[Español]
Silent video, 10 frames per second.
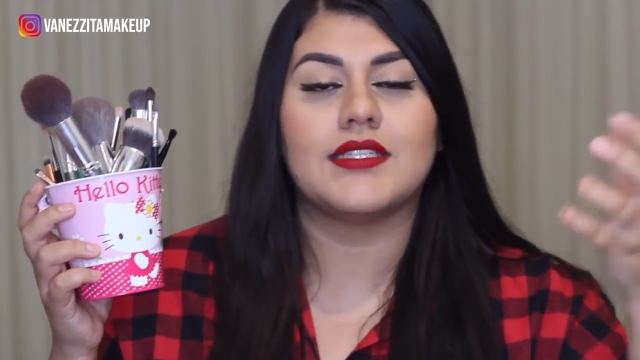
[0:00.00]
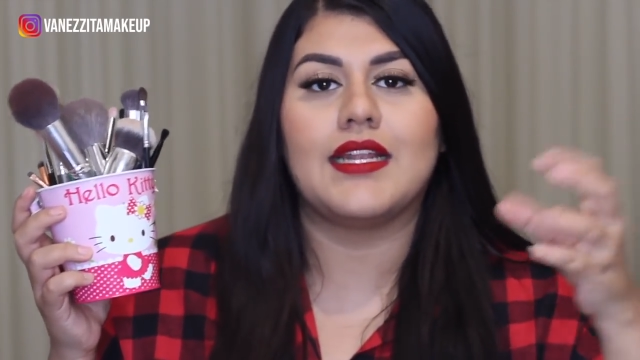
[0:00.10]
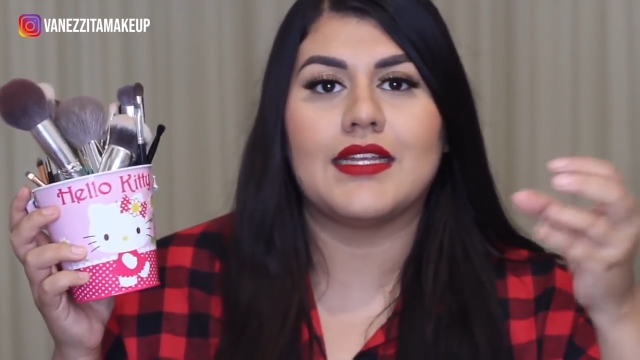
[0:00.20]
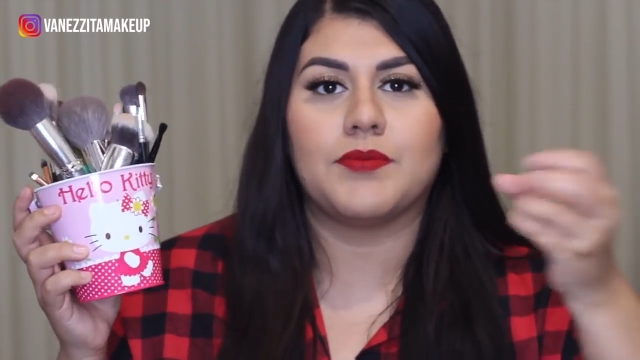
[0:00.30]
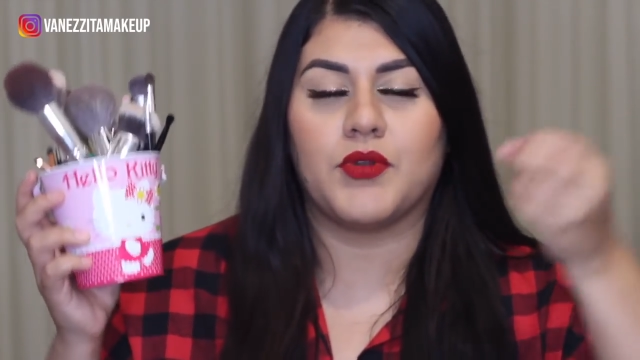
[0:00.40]

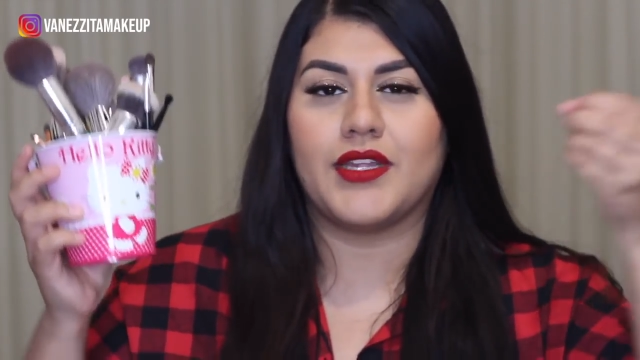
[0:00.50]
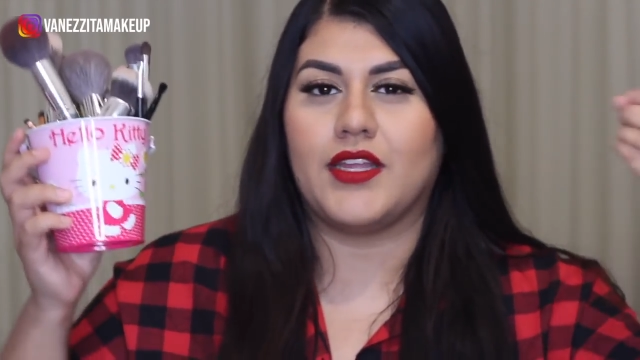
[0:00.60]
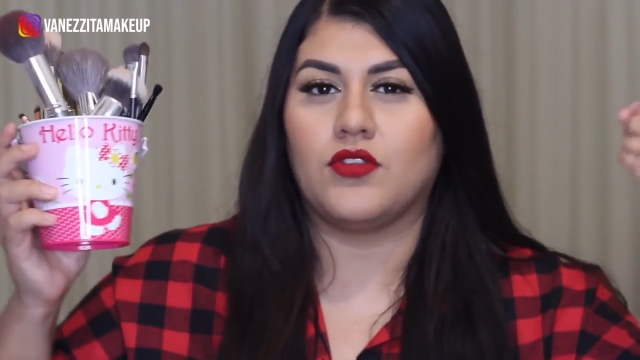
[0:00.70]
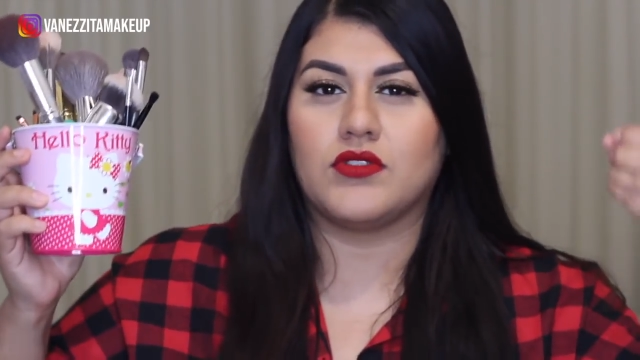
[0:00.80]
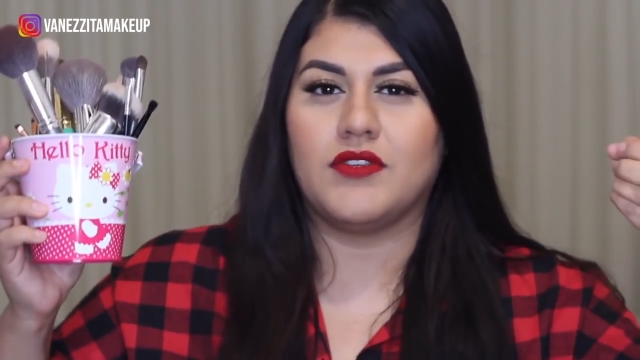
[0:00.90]
sí las
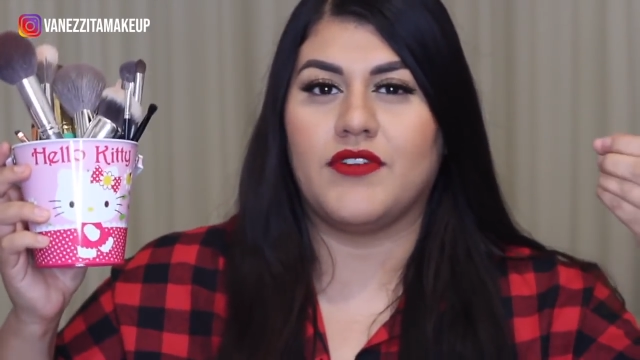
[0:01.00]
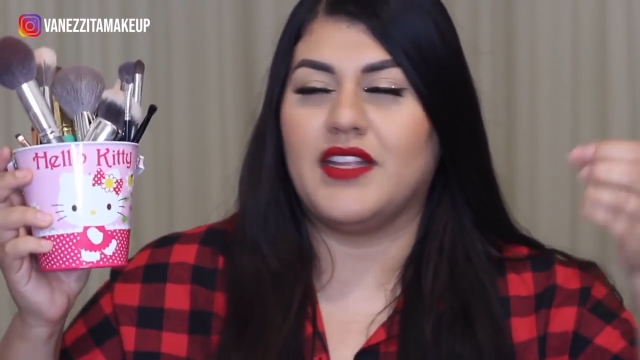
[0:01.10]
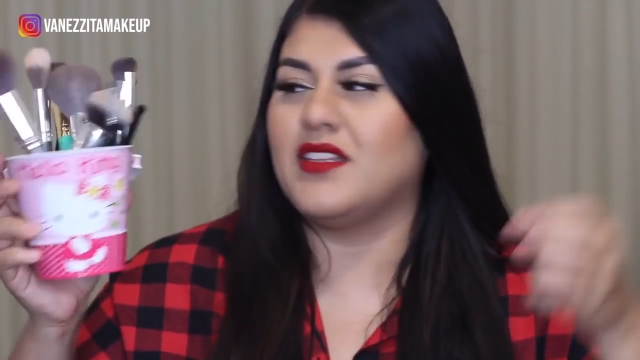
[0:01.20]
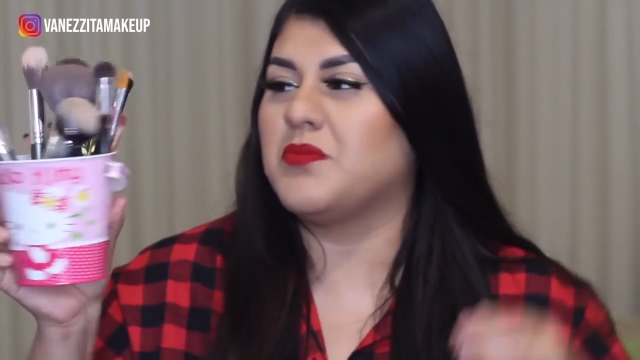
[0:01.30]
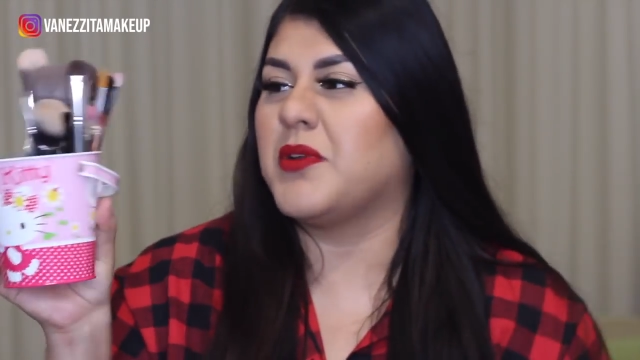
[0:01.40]
ponía dos
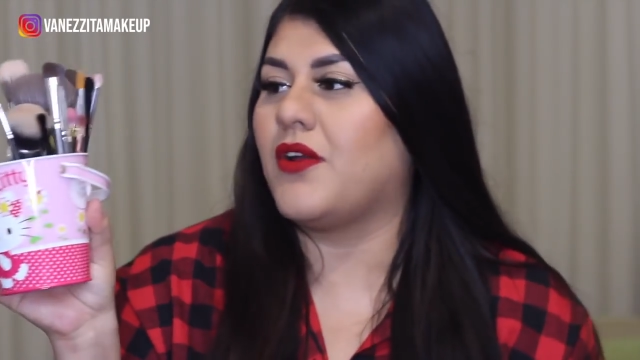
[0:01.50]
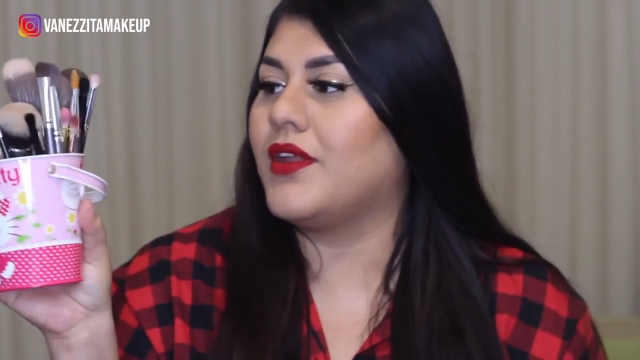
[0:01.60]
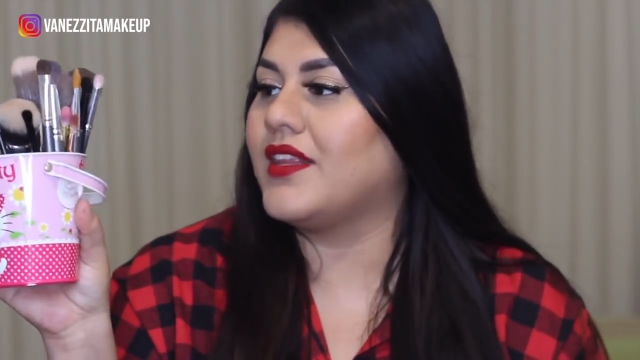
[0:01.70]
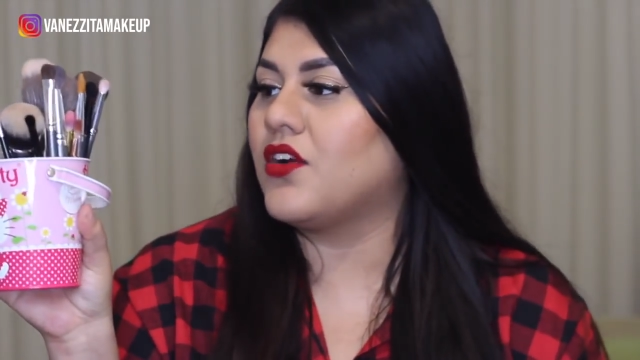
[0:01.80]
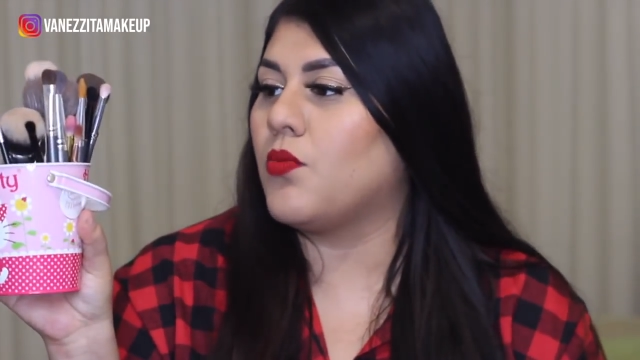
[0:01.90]
diferentes, pero
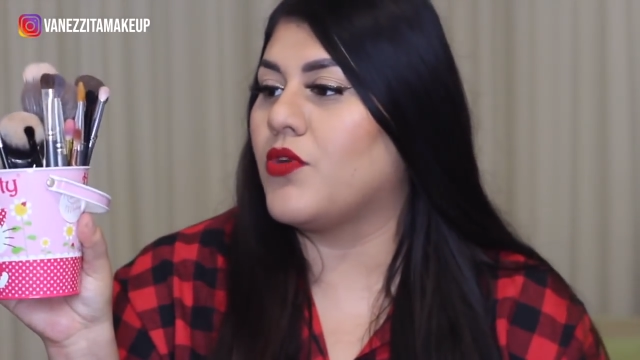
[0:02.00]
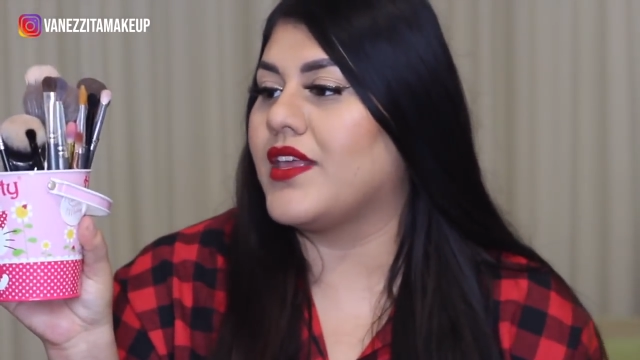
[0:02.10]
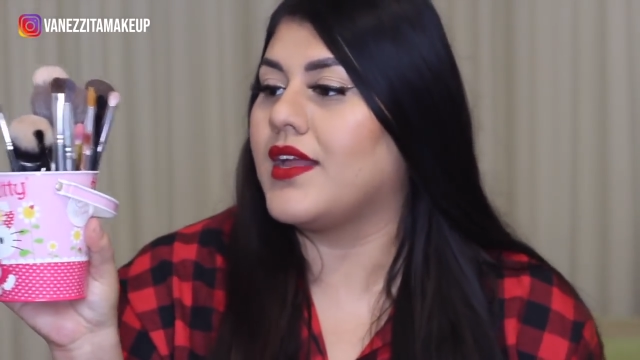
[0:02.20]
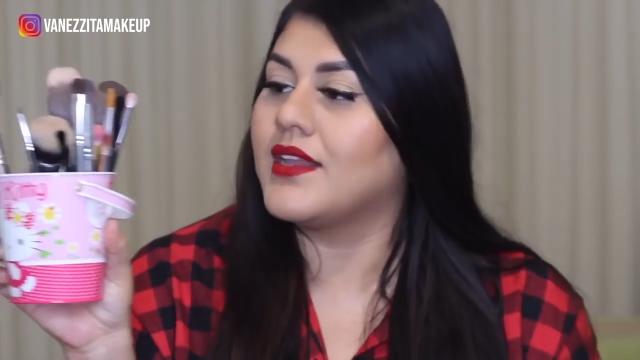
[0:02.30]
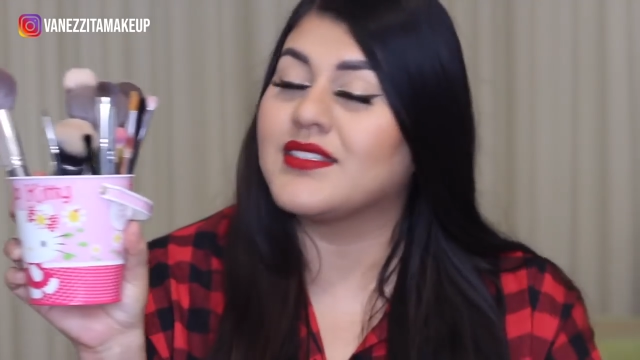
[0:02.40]
ahorita como ya